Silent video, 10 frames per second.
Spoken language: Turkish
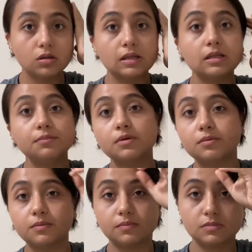Dediğim
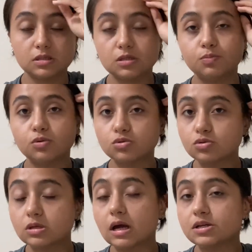gibi
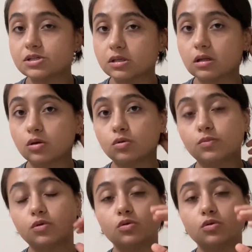sporsuz gerçekten olmuyor.